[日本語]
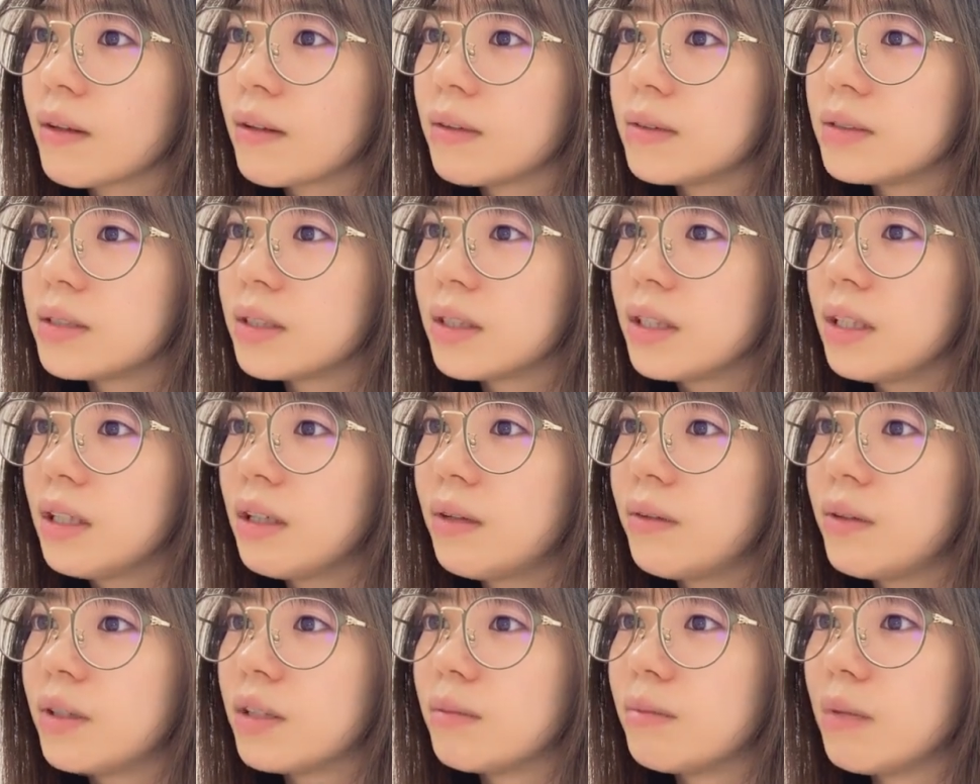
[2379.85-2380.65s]
赤
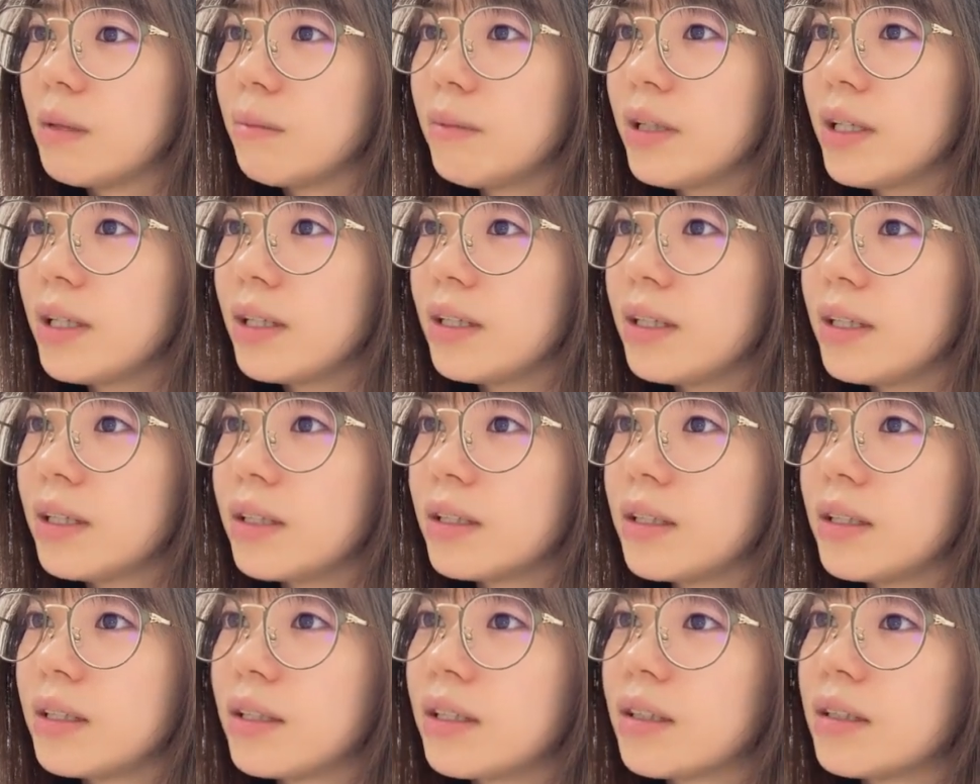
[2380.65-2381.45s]
飯は豆がいら
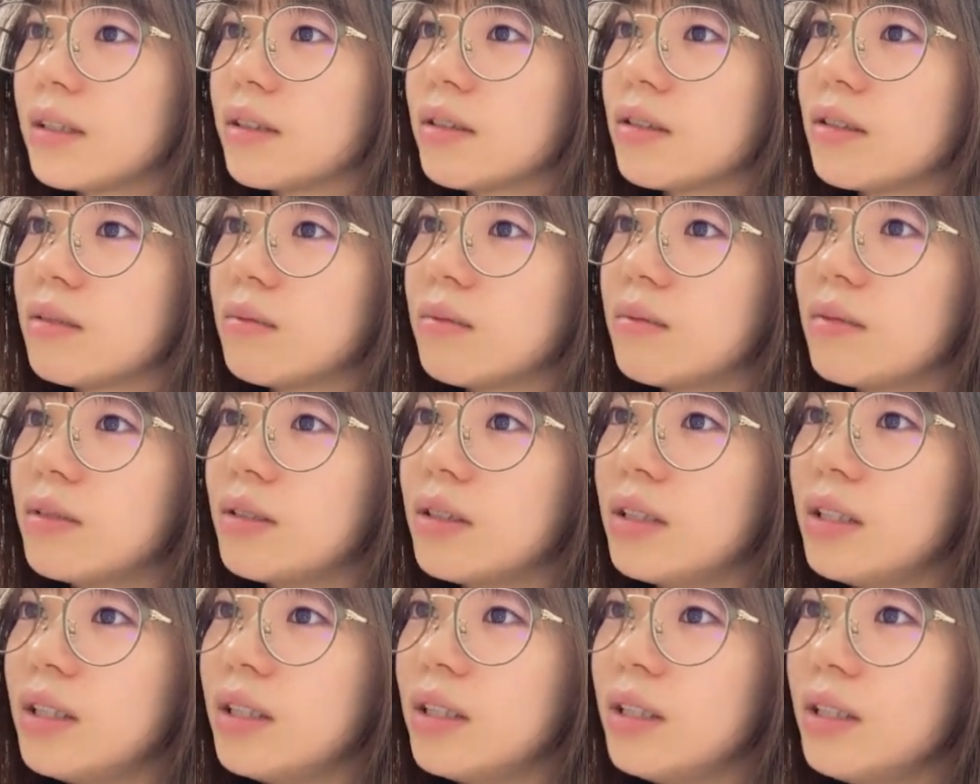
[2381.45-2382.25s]
ないかな
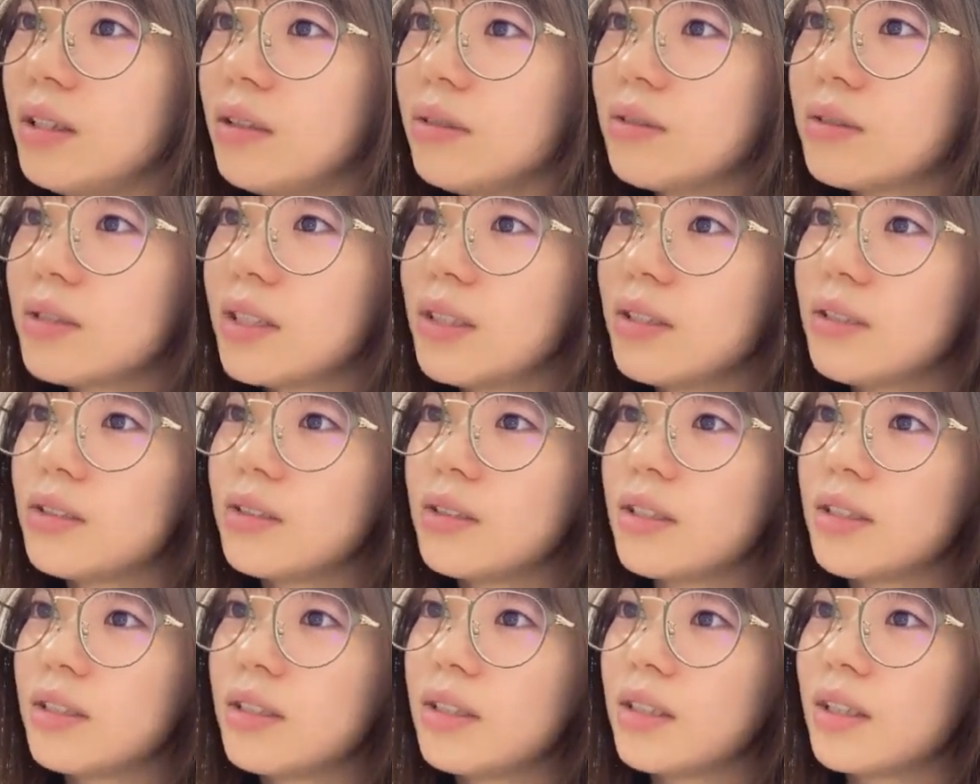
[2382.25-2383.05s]
色つける
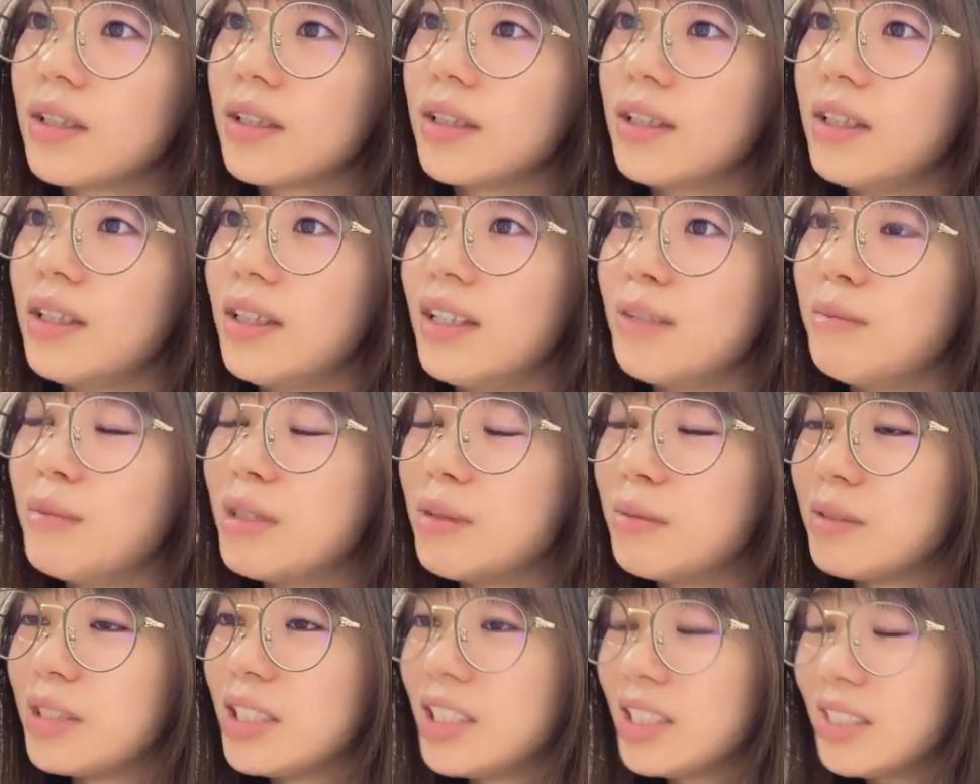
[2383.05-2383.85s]
必要あるのかまあ
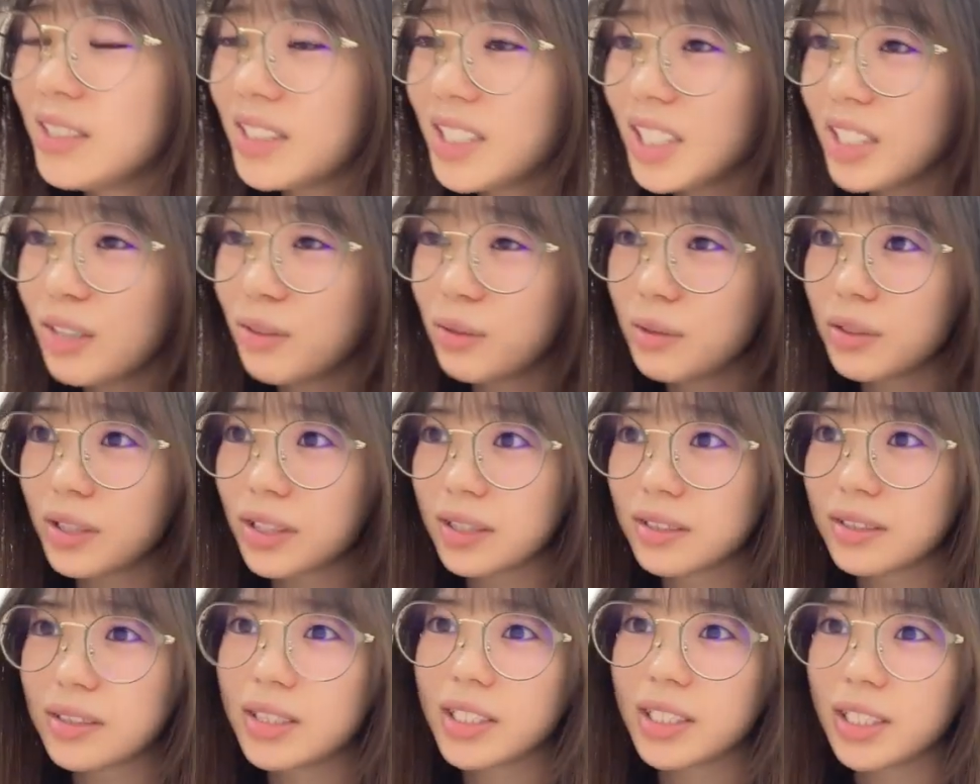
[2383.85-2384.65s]
でもちっちゃいこと
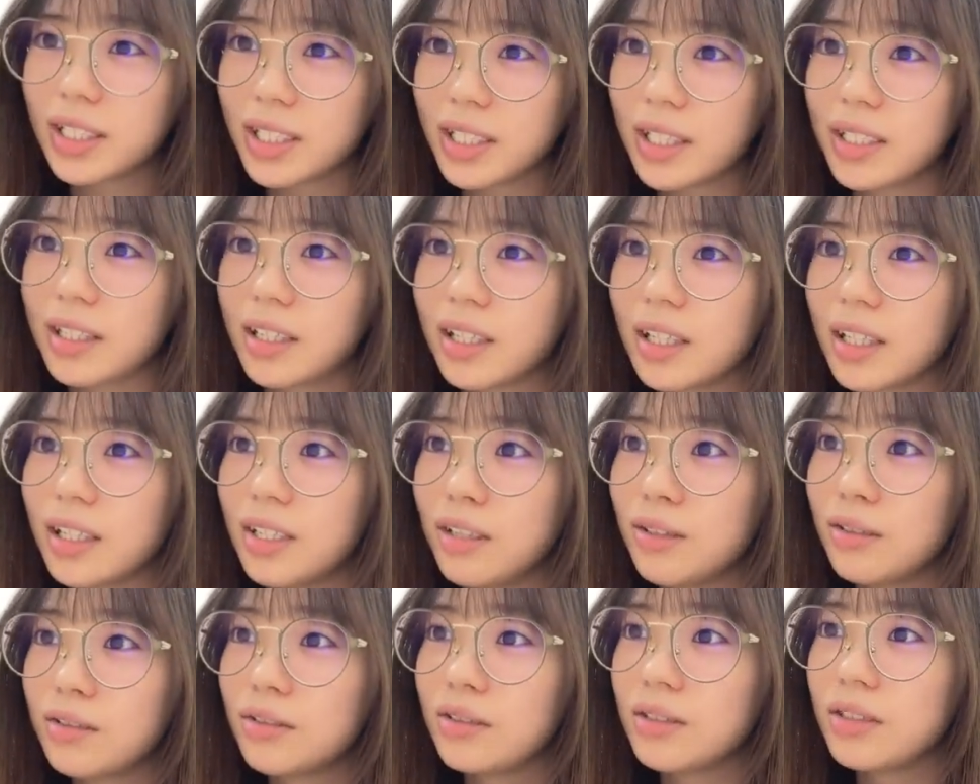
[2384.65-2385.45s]
が好きじゃないなんか
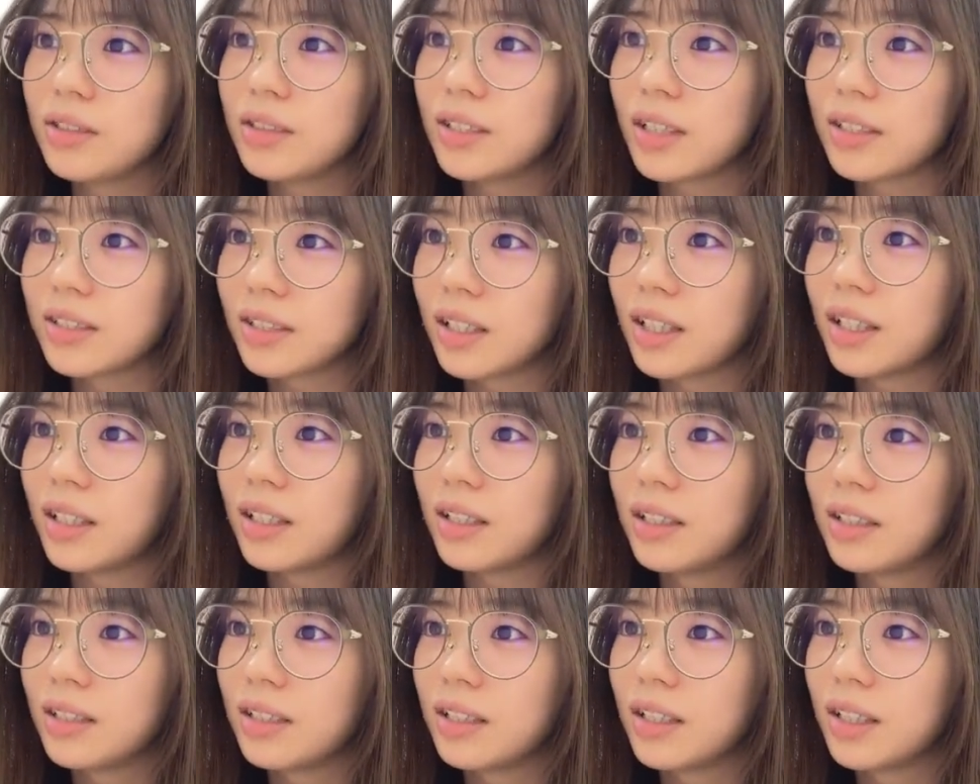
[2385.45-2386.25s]
色ついた
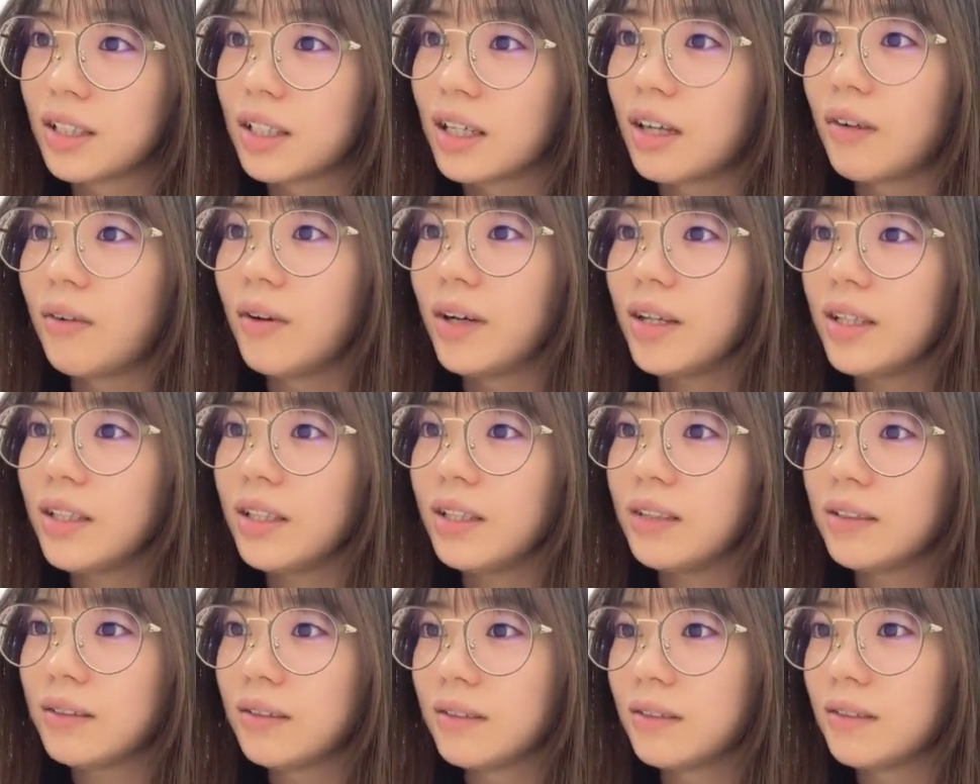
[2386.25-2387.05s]
さなんか可
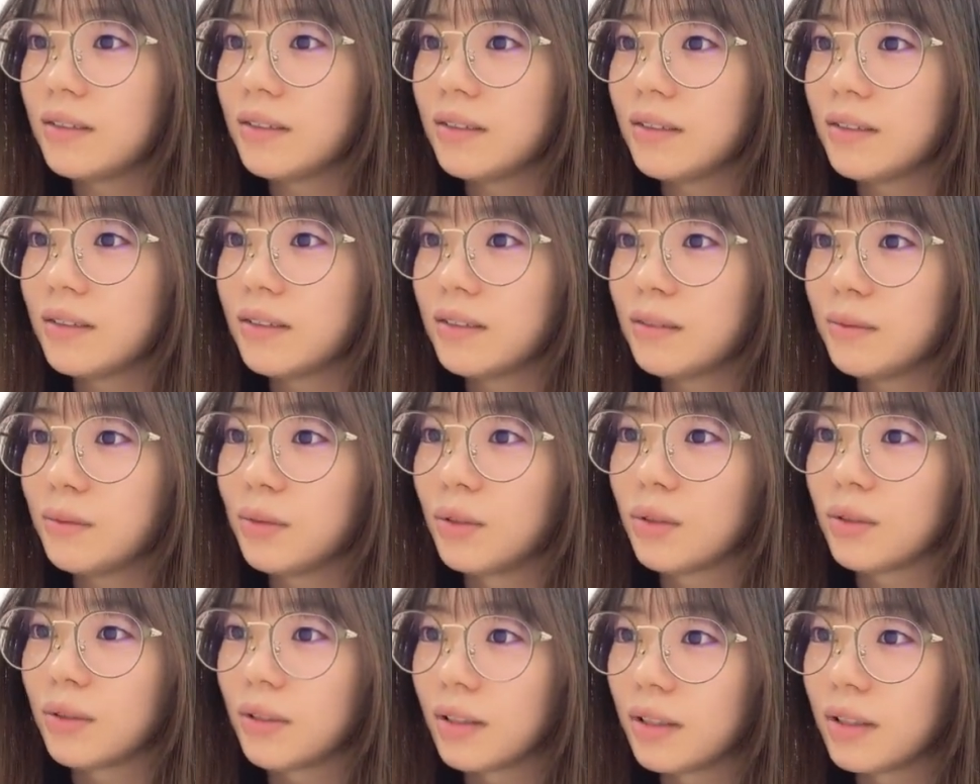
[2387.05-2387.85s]
愛い
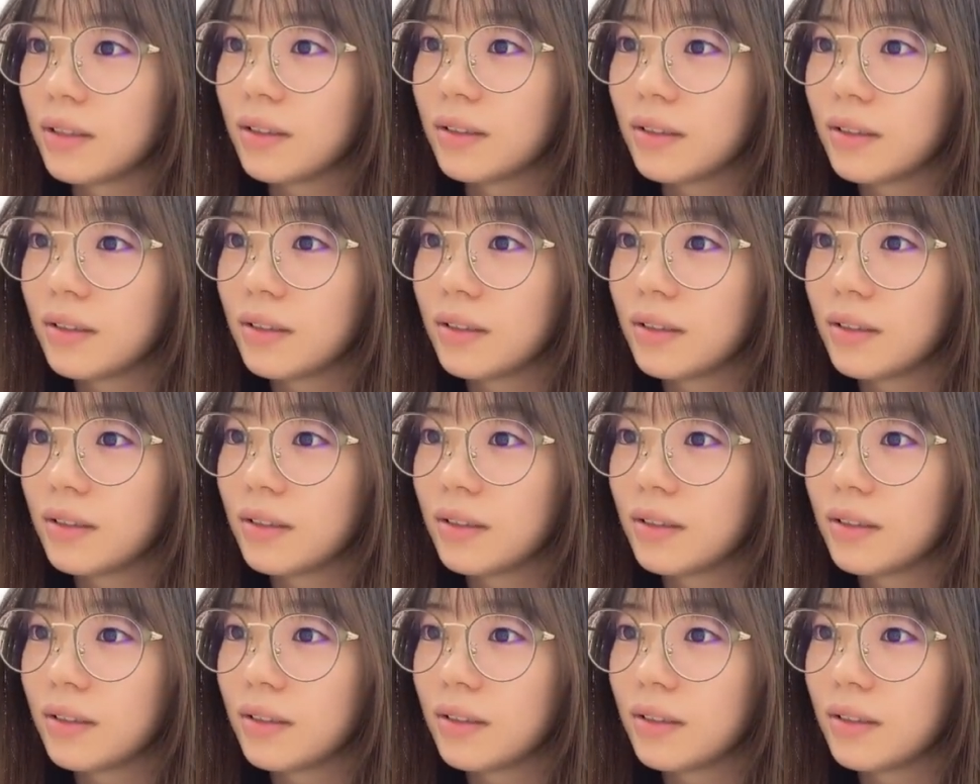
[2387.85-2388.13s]
のとか